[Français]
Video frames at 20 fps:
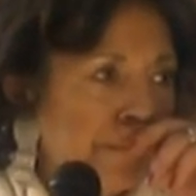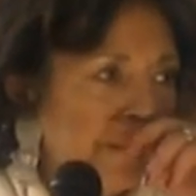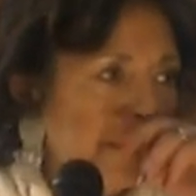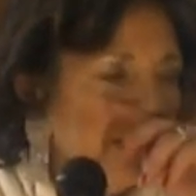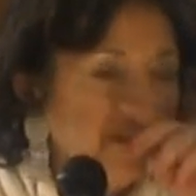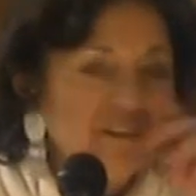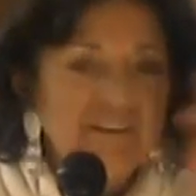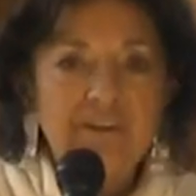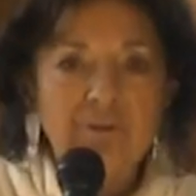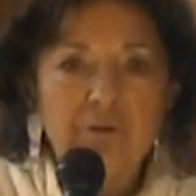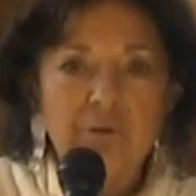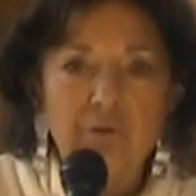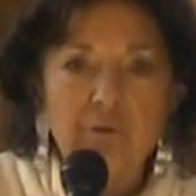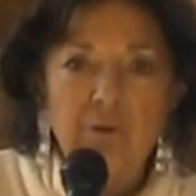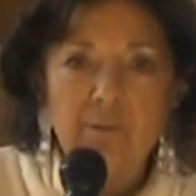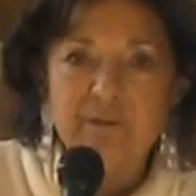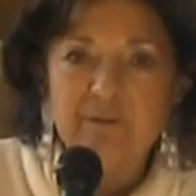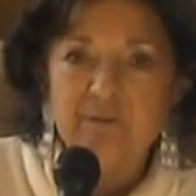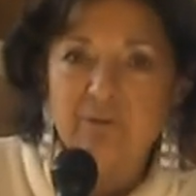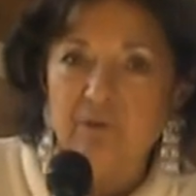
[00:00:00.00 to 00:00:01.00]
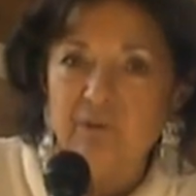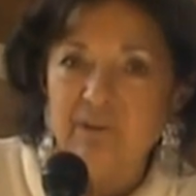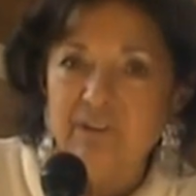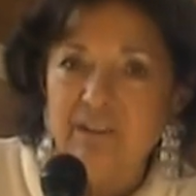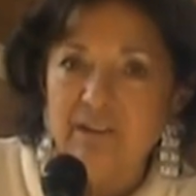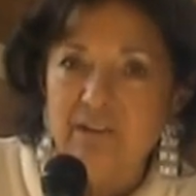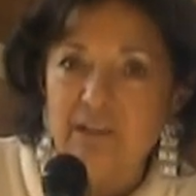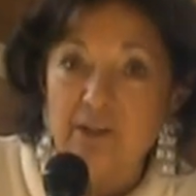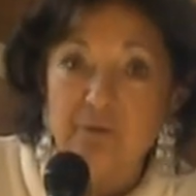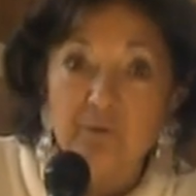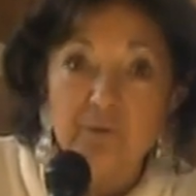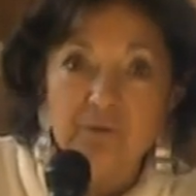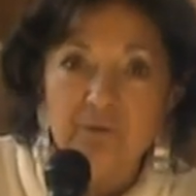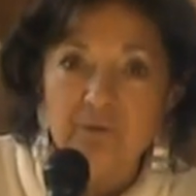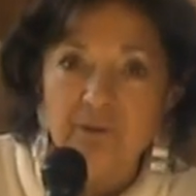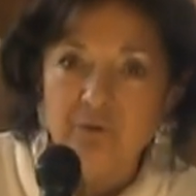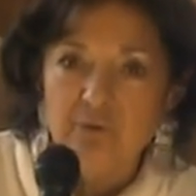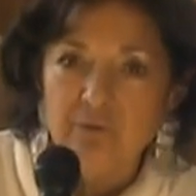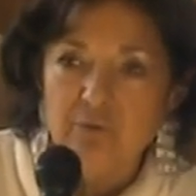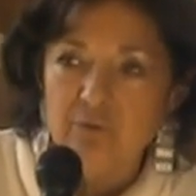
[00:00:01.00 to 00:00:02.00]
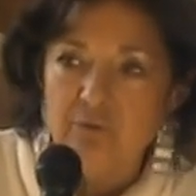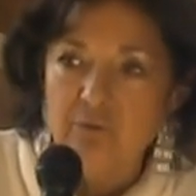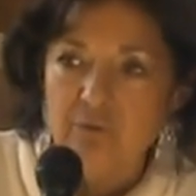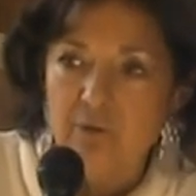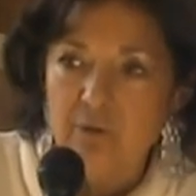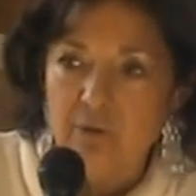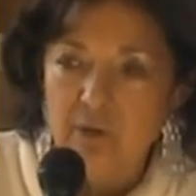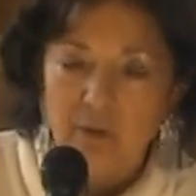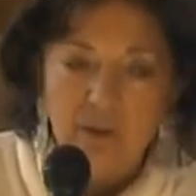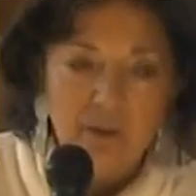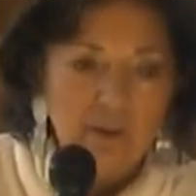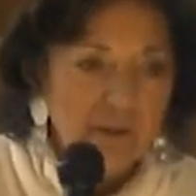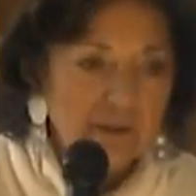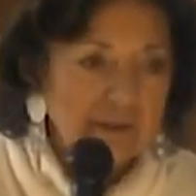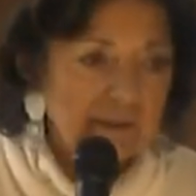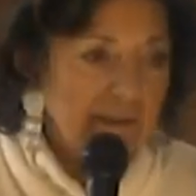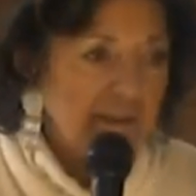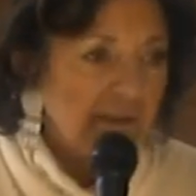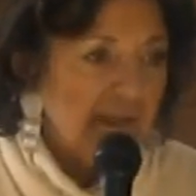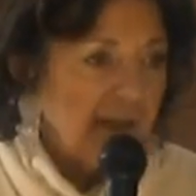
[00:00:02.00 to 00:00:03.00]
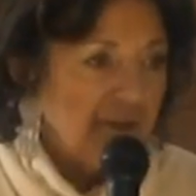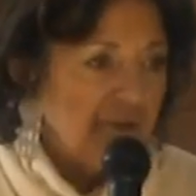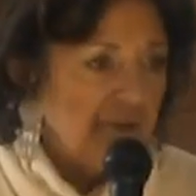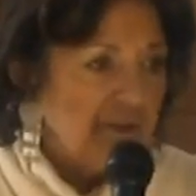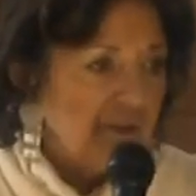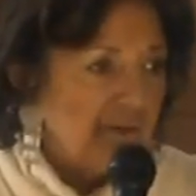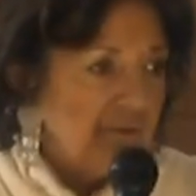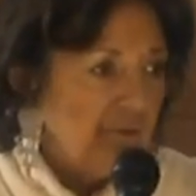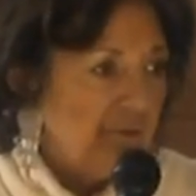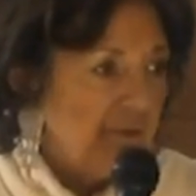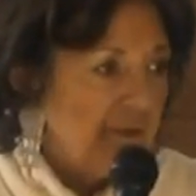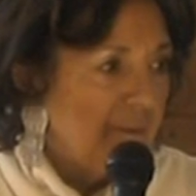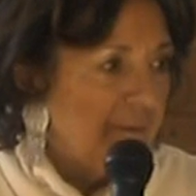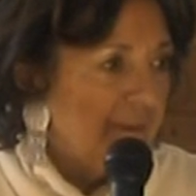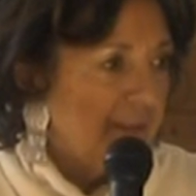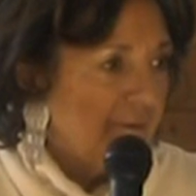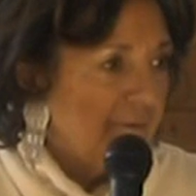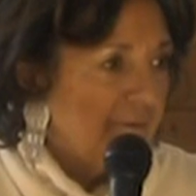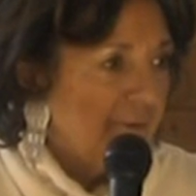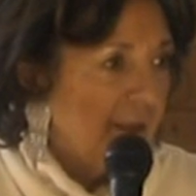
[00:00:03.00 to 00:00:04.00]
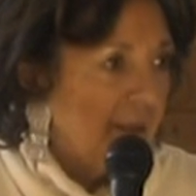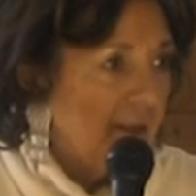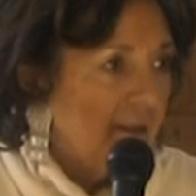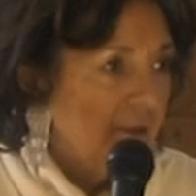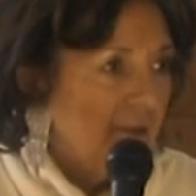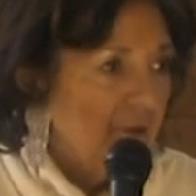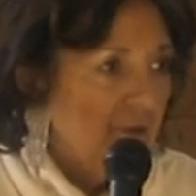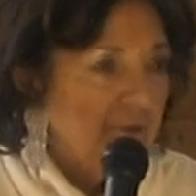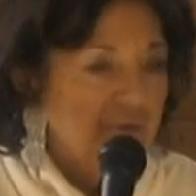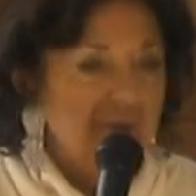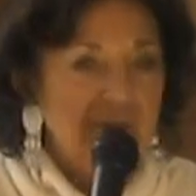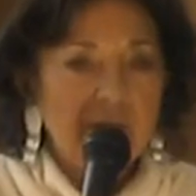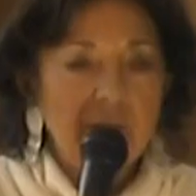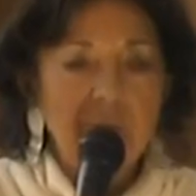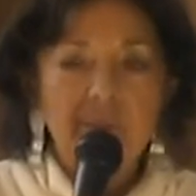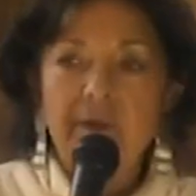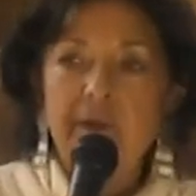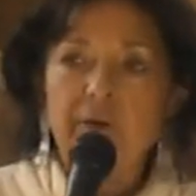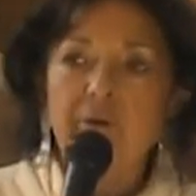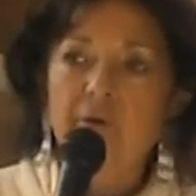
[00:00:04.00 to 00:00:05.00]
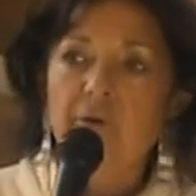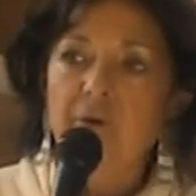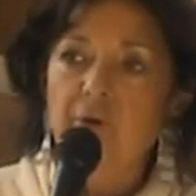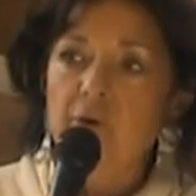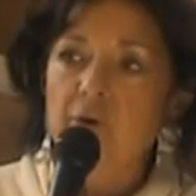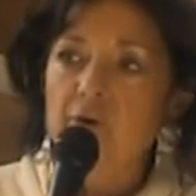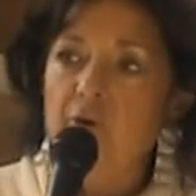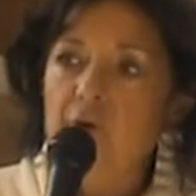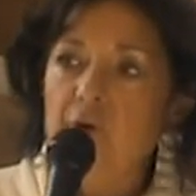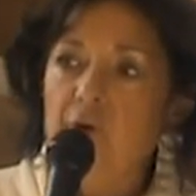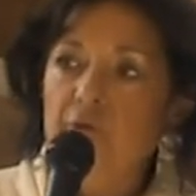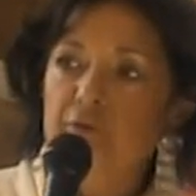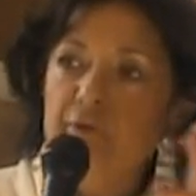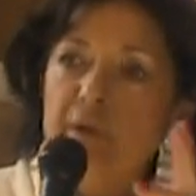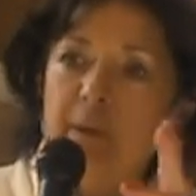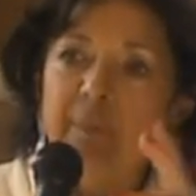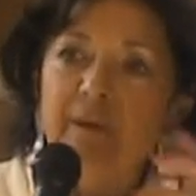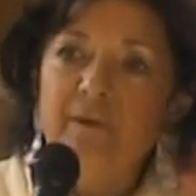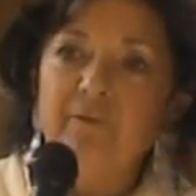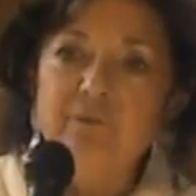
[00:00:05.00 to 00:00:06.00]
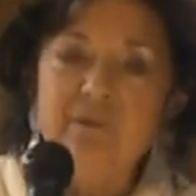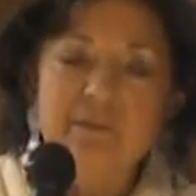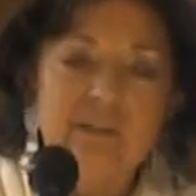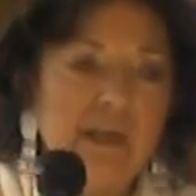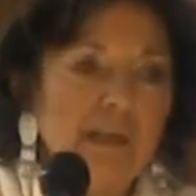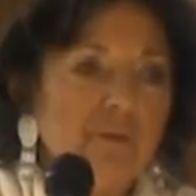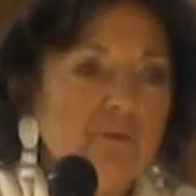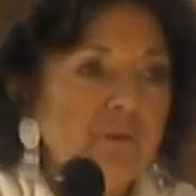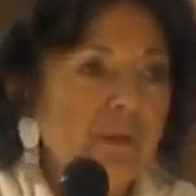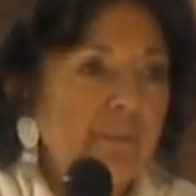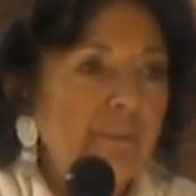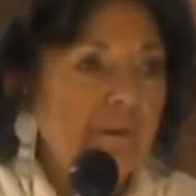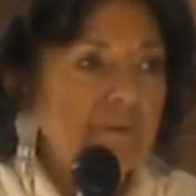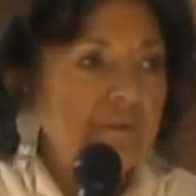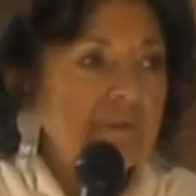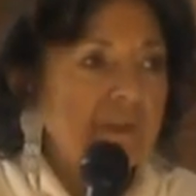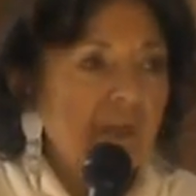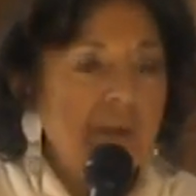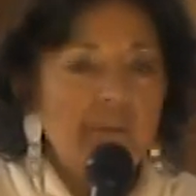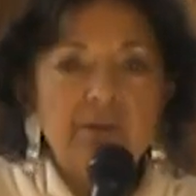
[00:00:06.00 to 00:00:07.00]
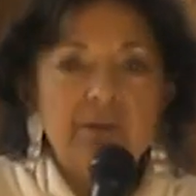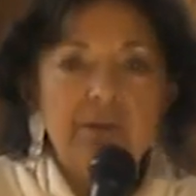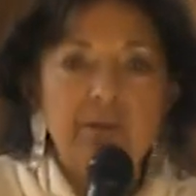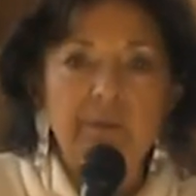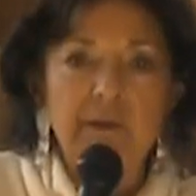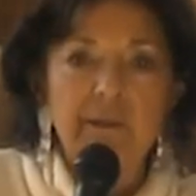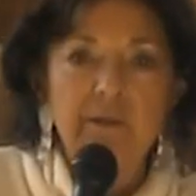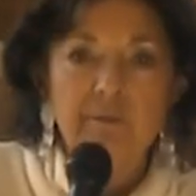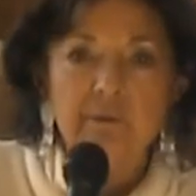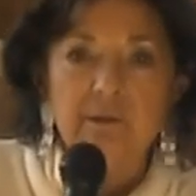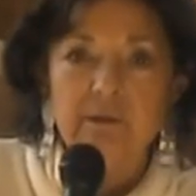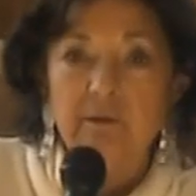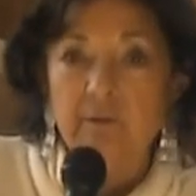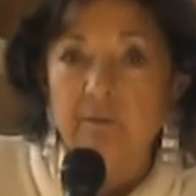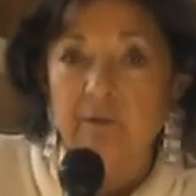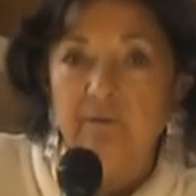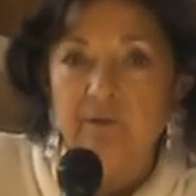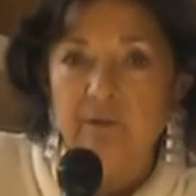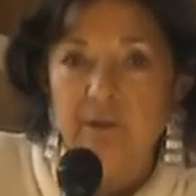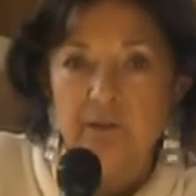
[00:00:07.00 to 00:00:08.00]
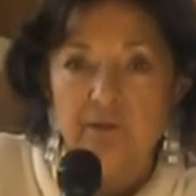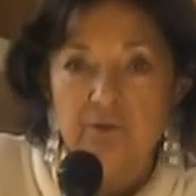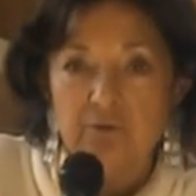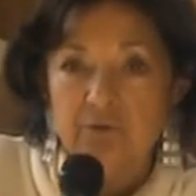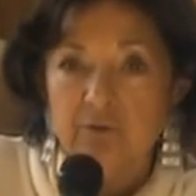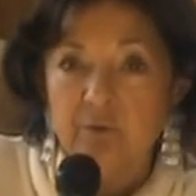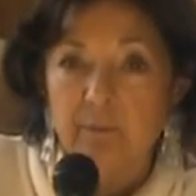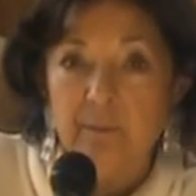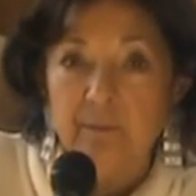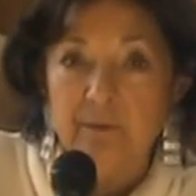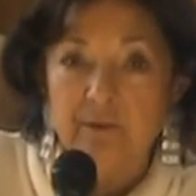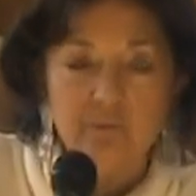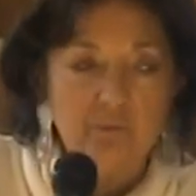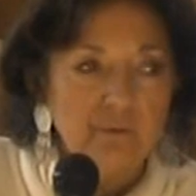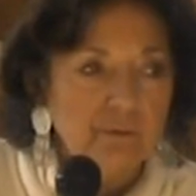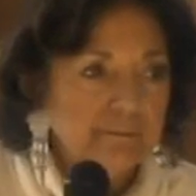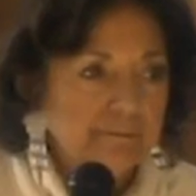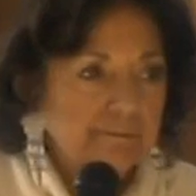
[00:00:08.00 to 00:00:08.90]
Alors c'est curieux parce que quand il était là, je me souvenais de tout. Quand il était là, je savais où étaient mes affaires. Je disais, mais euh, euh, tu n'as pas vu ça, tu n'as pas vu ça. Moi, c'est pas un homme qui était dans ma vie, hein, il était juste dans ma maison. Hein.